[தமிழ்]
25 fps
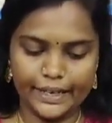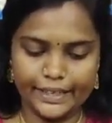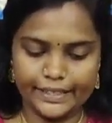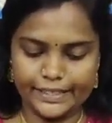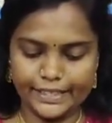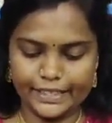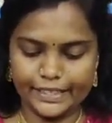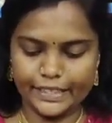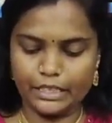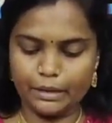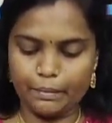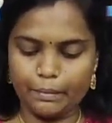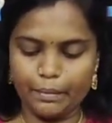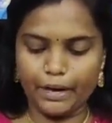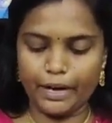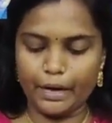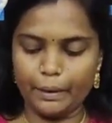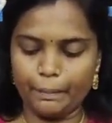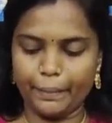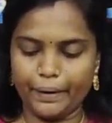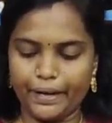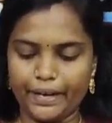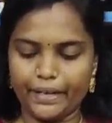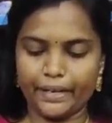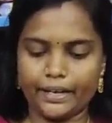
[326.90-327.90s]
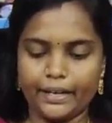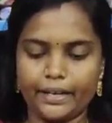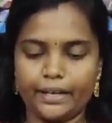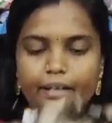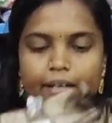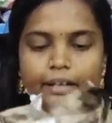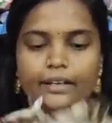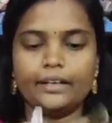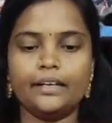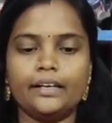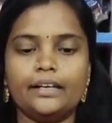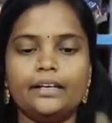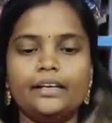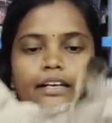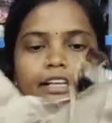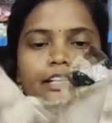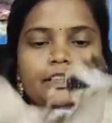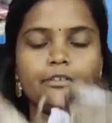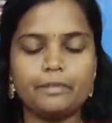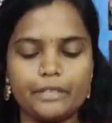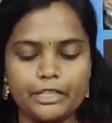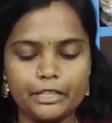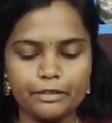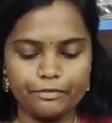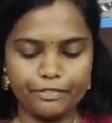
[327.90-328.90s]
நெக்ஸ்ட் இந்த மாடல் பாருங்க
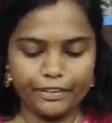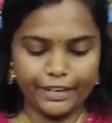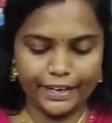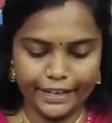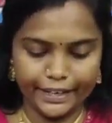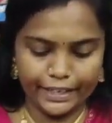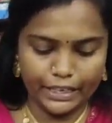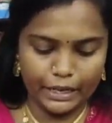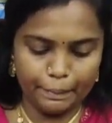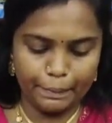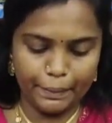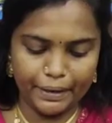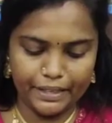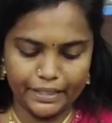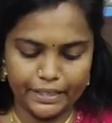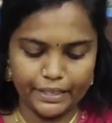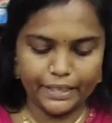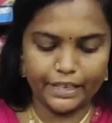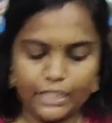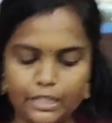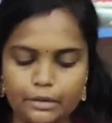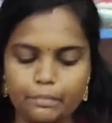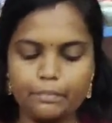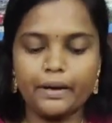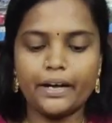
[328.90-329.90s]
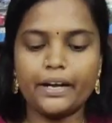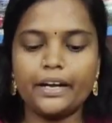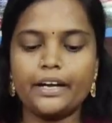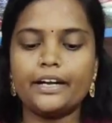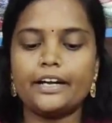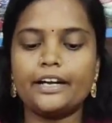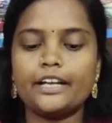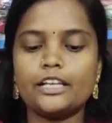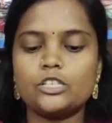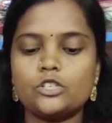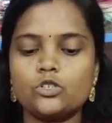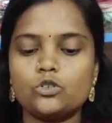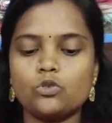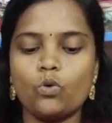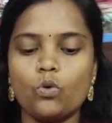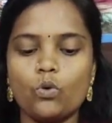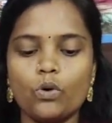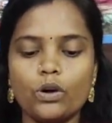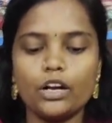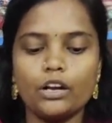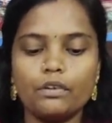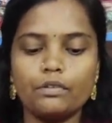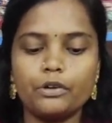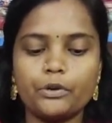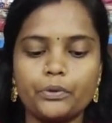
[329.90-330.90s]
இது வந்து ஃப்ரண்ட்ல பாத்தீங்கன்னா இந்த மாதிரி நல்லா
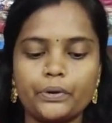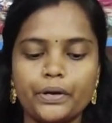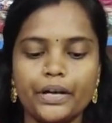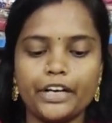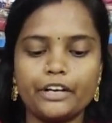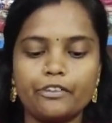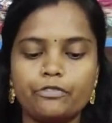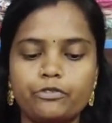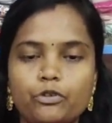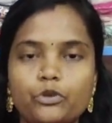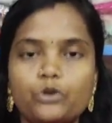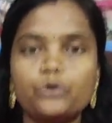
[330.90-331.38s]
ஸ்டோன்ல வரும் நெக்